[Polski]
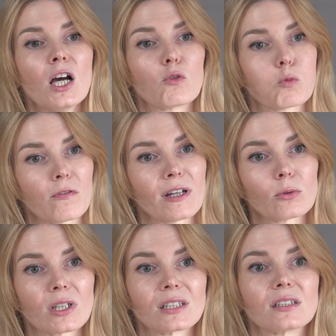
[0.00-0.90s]

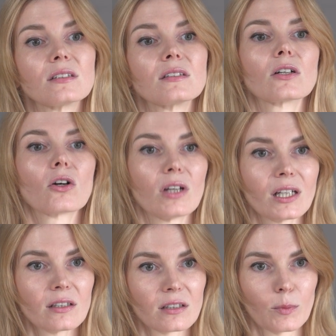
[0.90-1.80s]
wpływają na decyzje
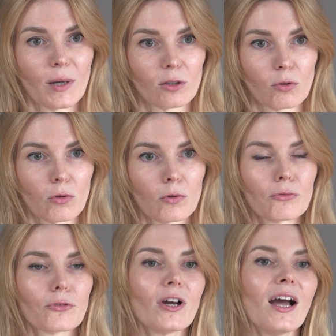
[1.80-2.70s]
kolejnych
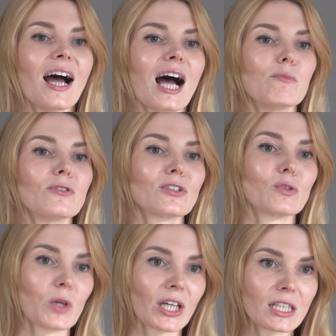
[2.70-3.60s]
rybaków, aby
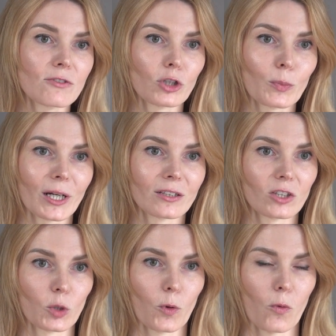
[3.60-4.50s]
zmieniać swoje
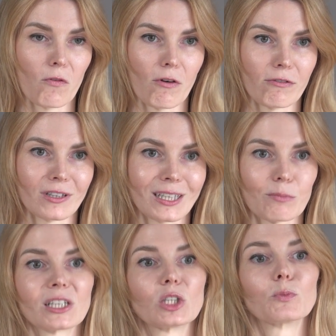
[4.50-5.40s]
praktyki połowowe na
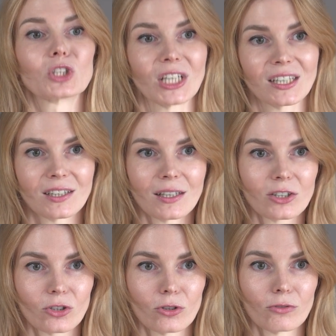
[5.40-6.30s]
bardziej przyjazne dla
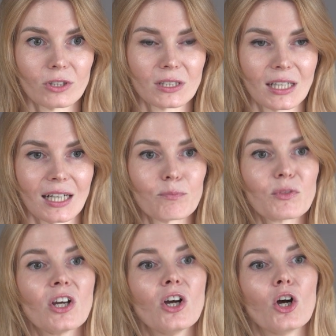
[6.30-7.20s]
środowiska,
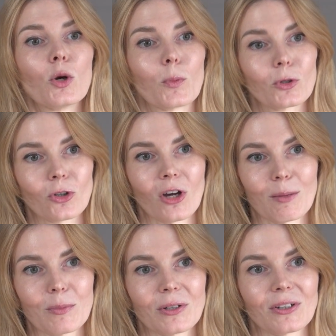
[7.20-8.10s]
po to,
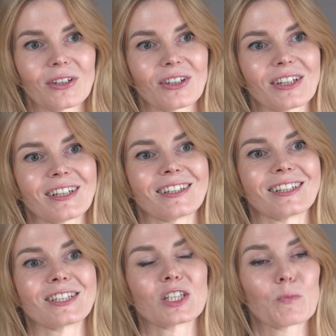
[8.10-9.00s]
aby e,
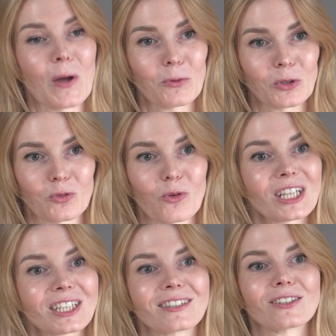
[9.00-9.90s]
spełnić
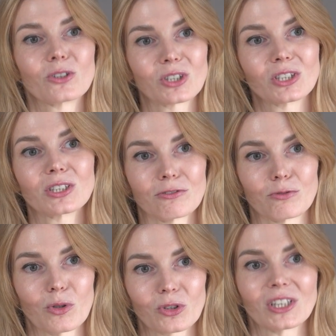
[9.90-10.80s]
właśnie rygorystyczne
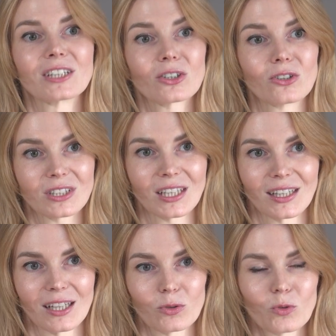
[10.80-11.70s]
wymogi naszego
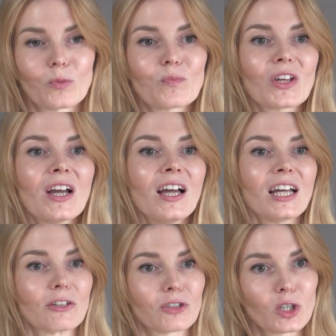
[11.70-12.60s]
standardu.
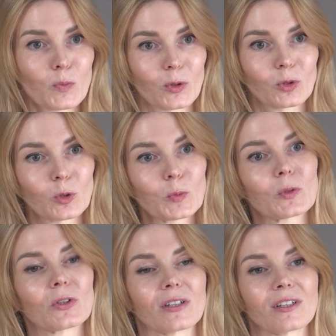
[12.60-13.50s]
I w ten
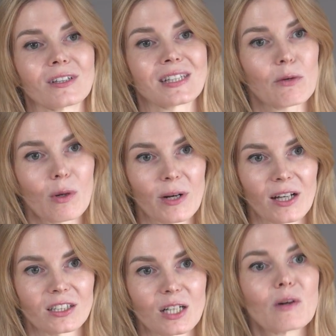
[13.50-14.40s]
sposób e, cała
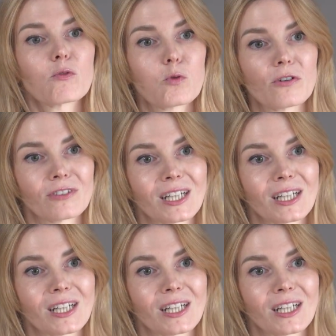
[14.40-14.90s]
branża ma wpływ